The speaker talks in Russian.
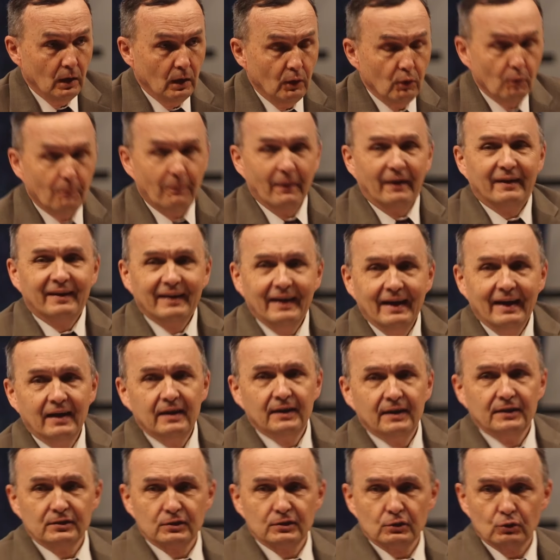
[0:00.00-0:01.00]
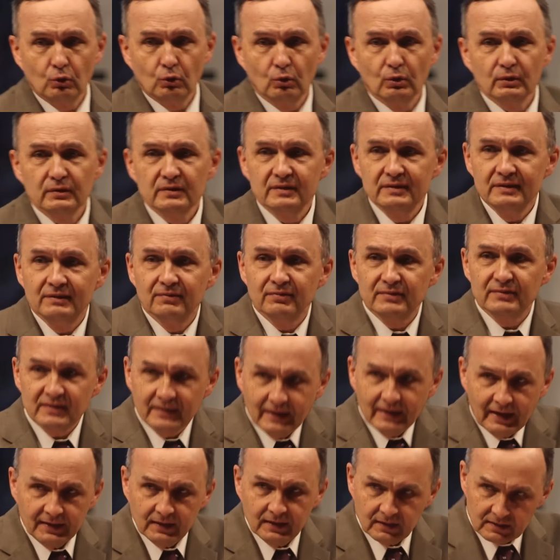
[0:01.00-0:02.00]
но пока Христос не
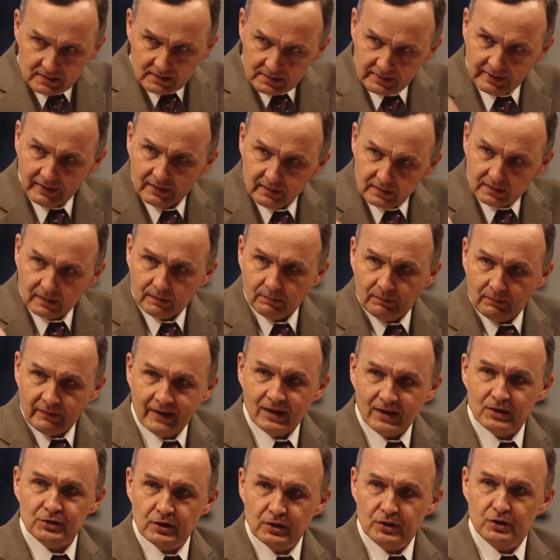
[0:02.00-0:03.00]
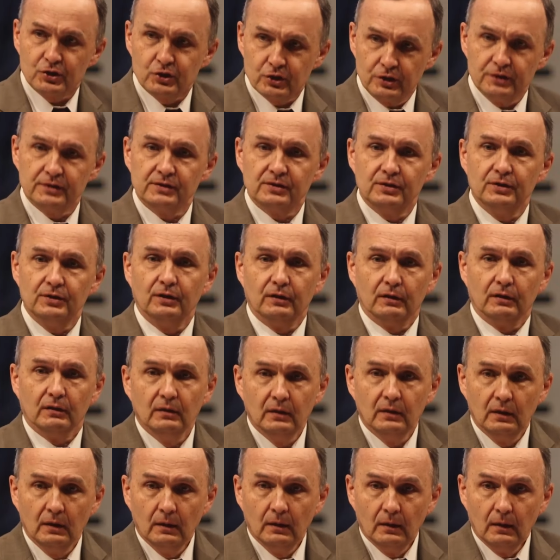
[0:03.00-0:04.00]
встанет центром нашей
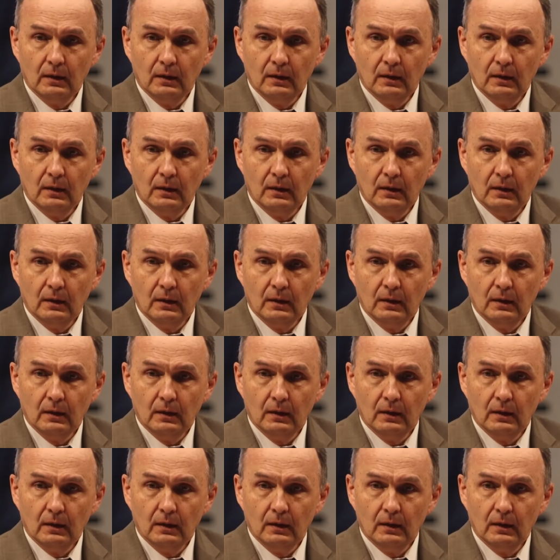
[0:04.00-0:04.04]
жизни,